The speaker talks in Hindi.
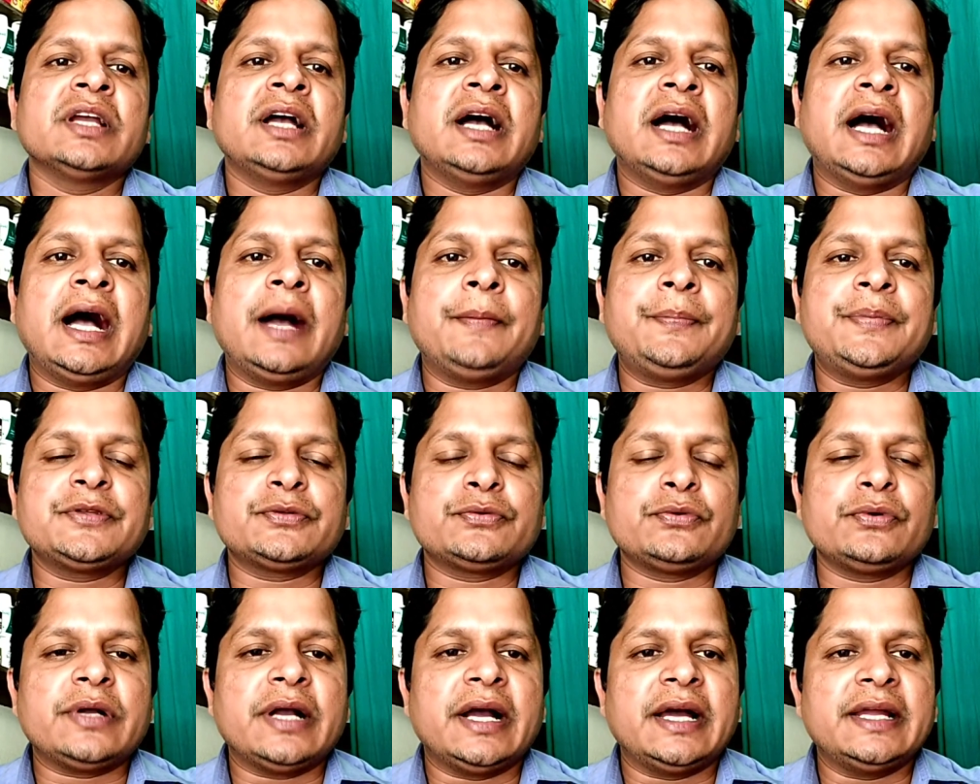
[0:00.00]
आप
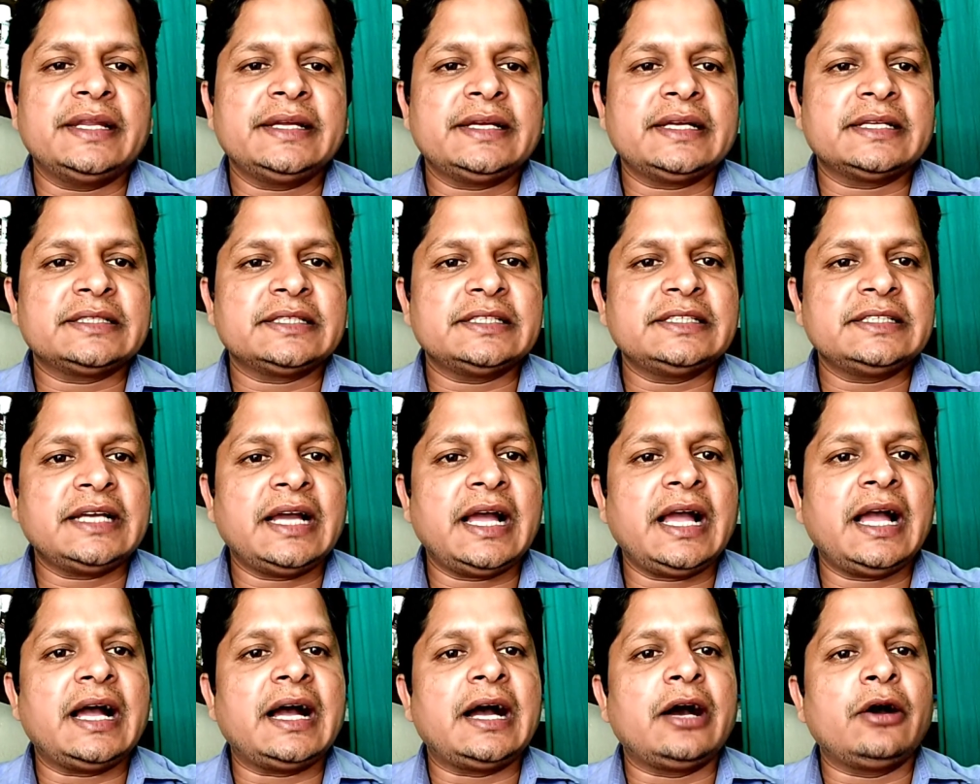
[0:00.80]
इसको खाने का तरीका
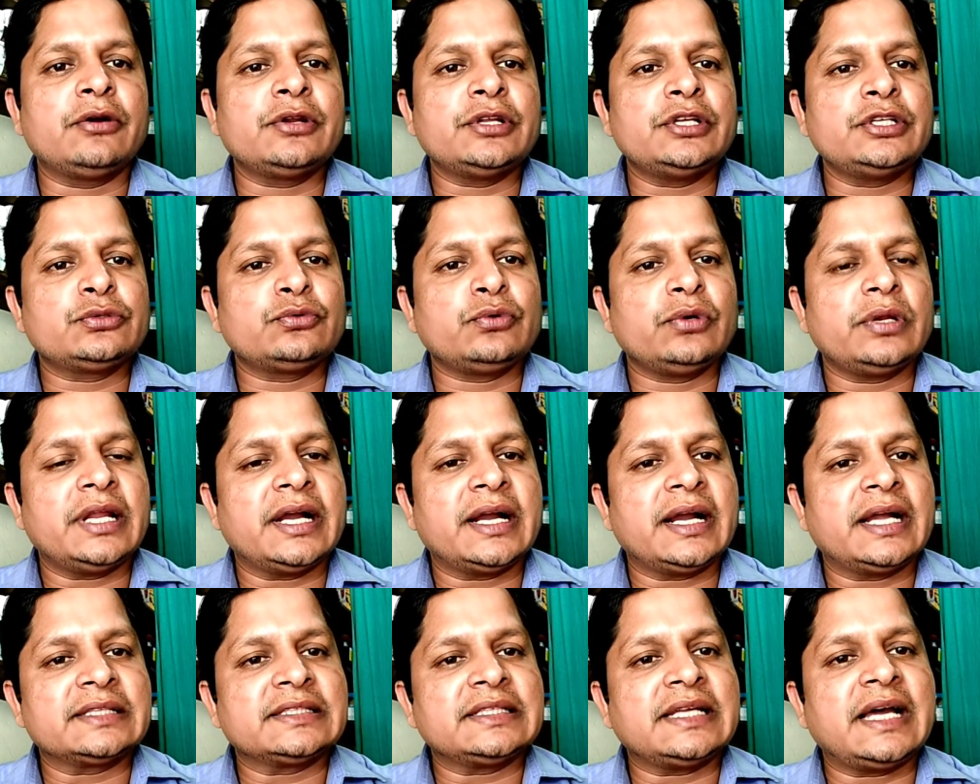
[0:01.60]
और इसको
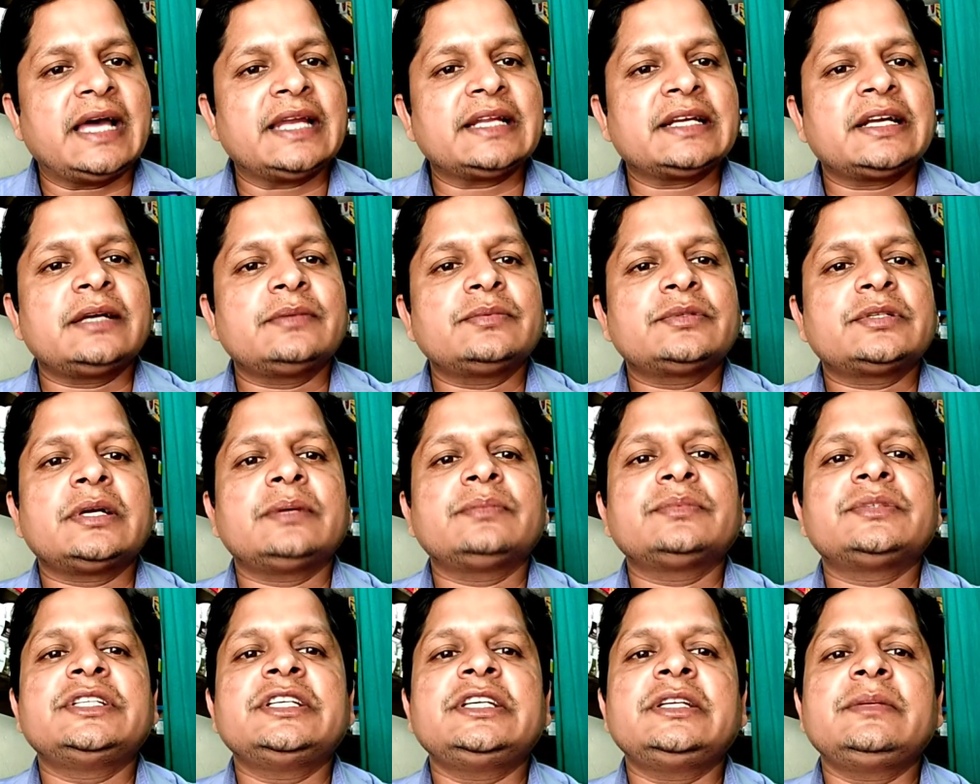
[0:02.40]
लगातार कम से
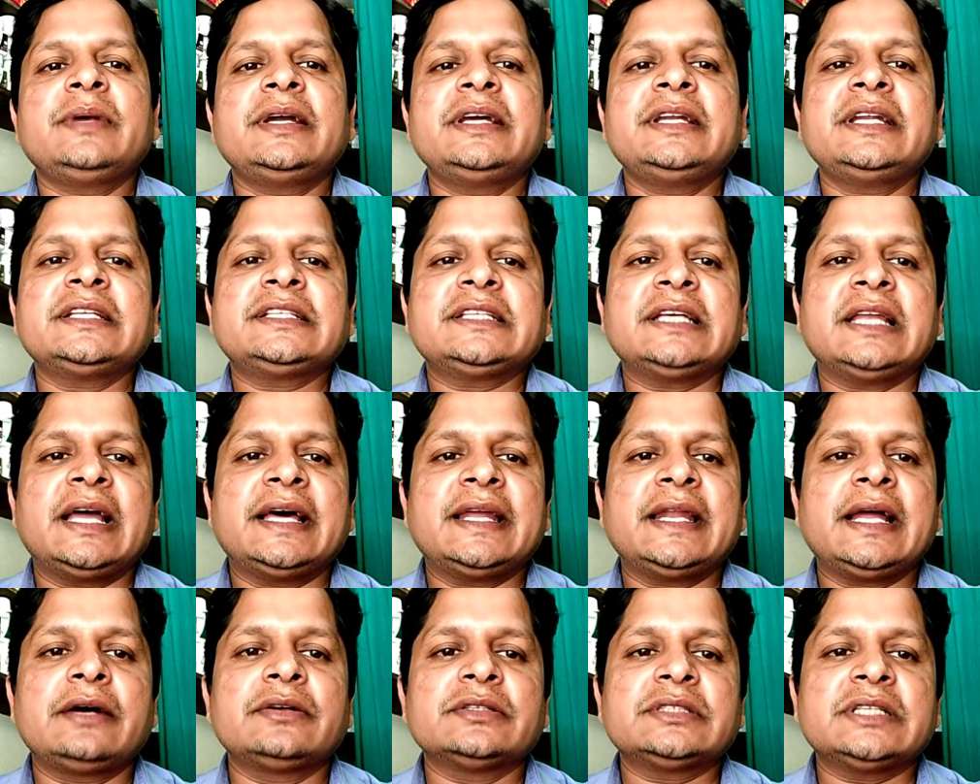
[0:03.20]
कम तीन महीने
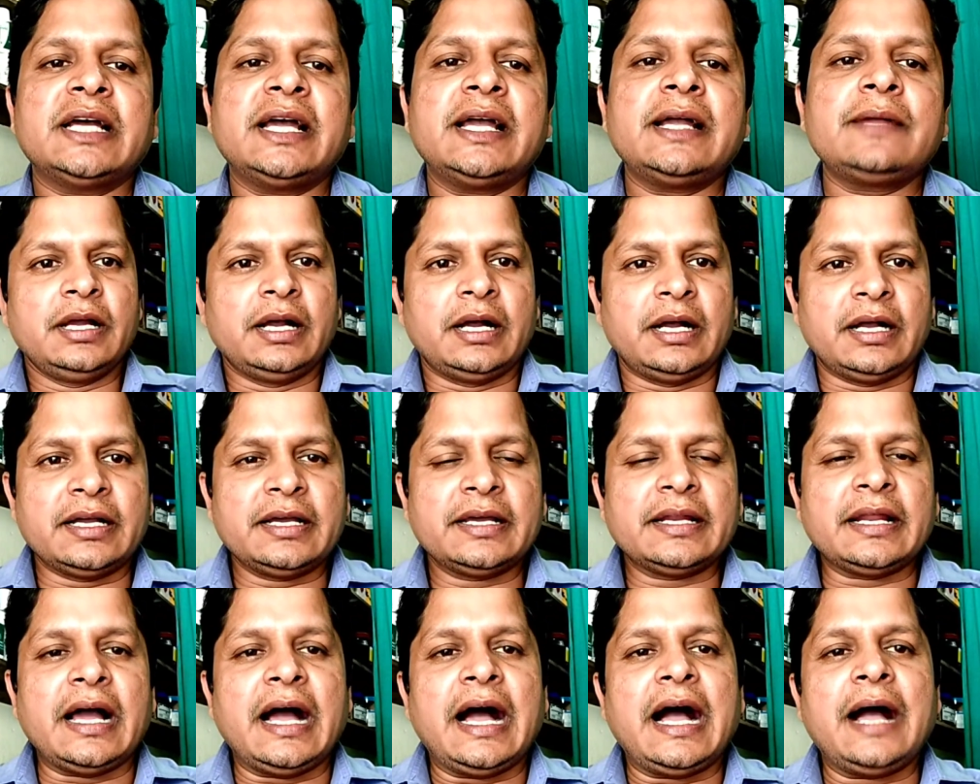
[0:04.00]
चलाना होता है
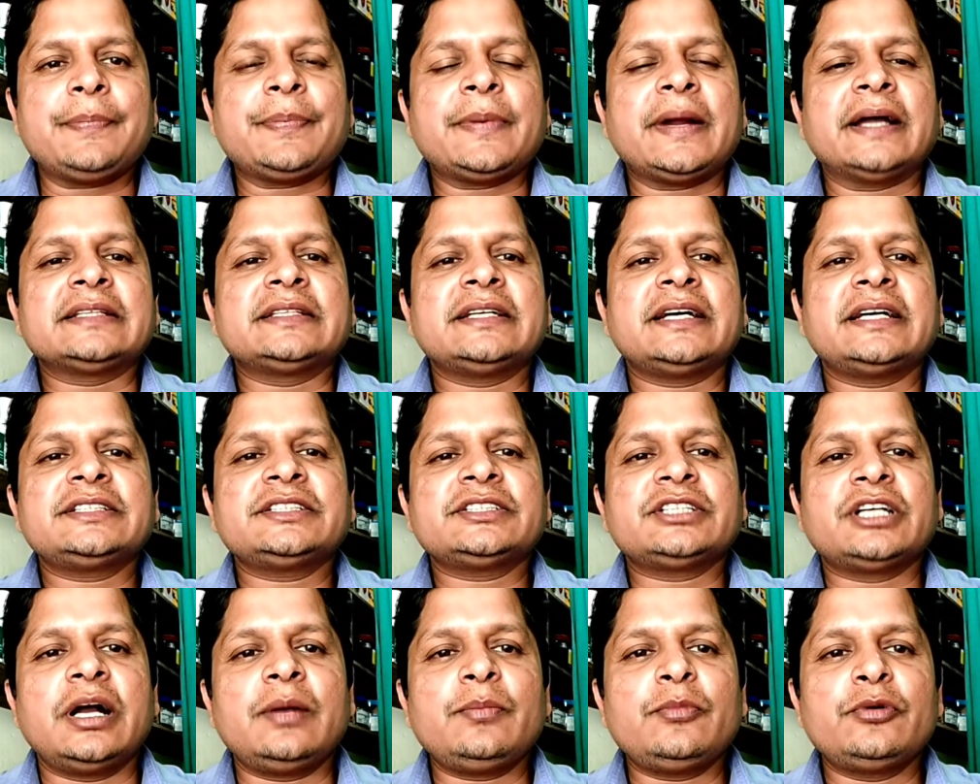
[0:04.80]
अगर आपका दर्द
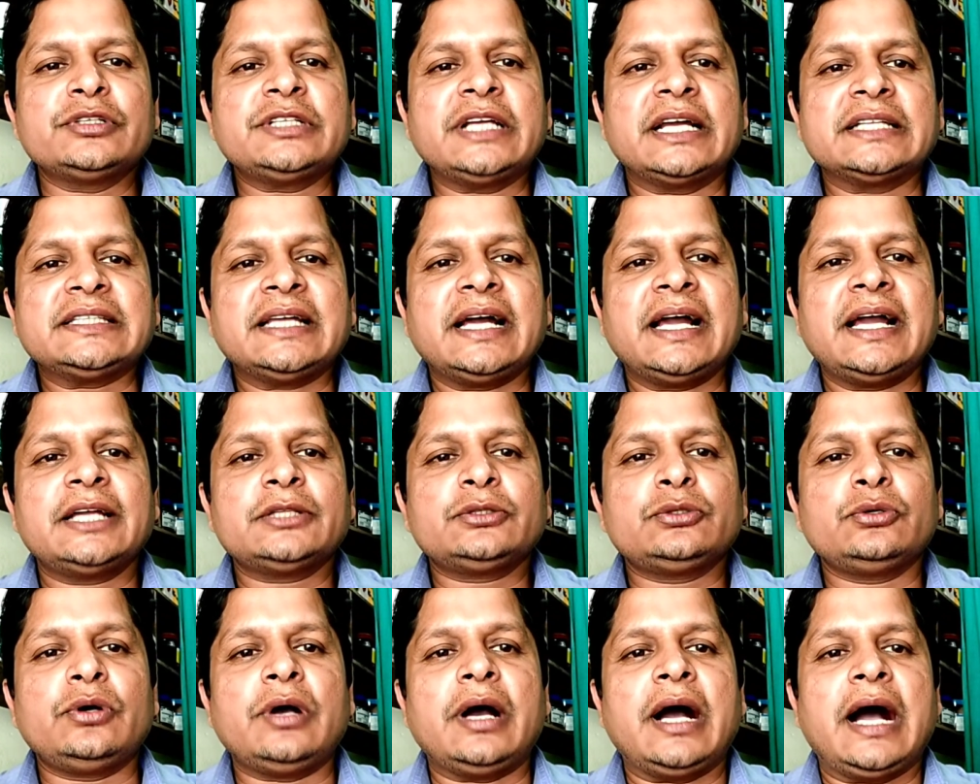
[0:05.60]
कम हो जाता है
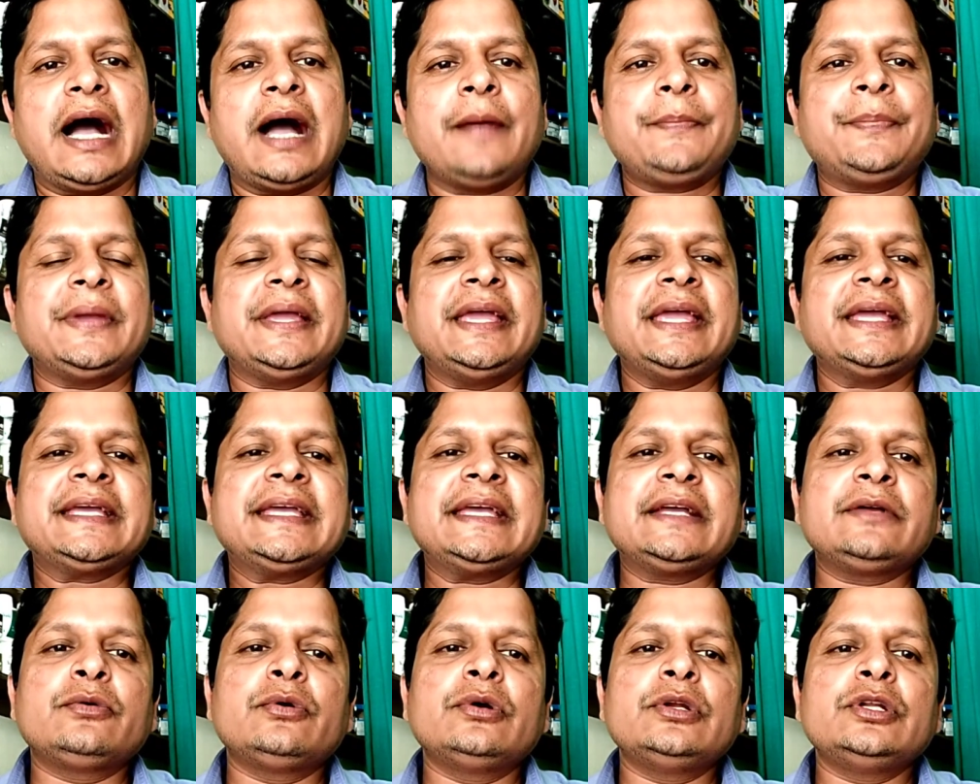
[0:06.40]
तो आप एक
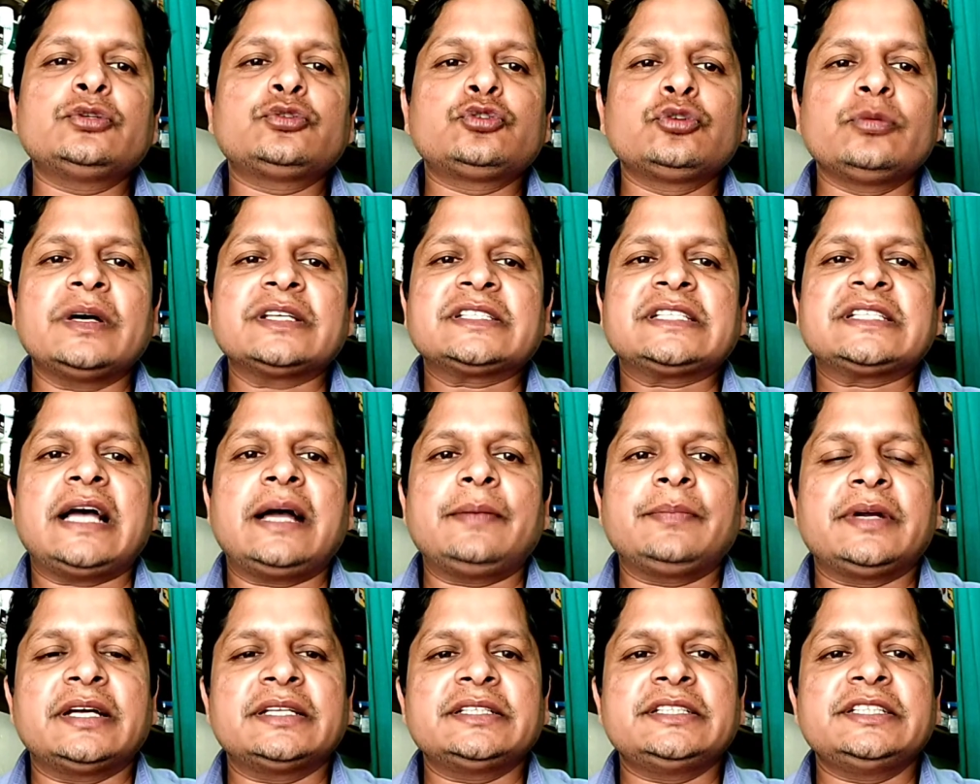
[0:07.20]
एक गोली सुबह
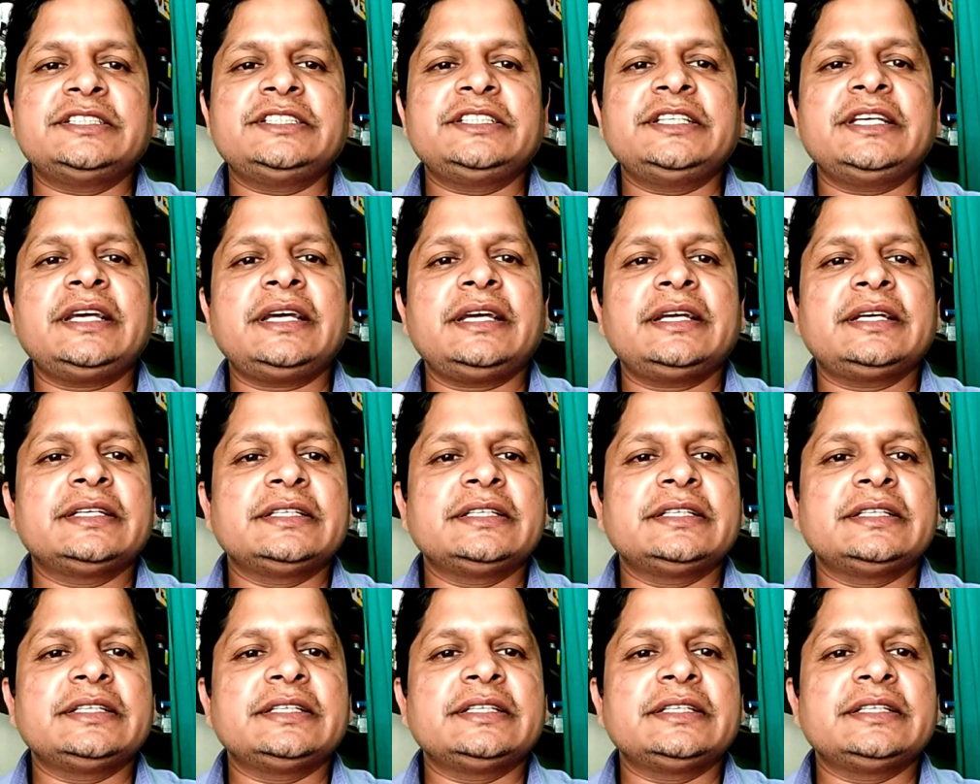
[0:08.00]
शाम कर दीजिए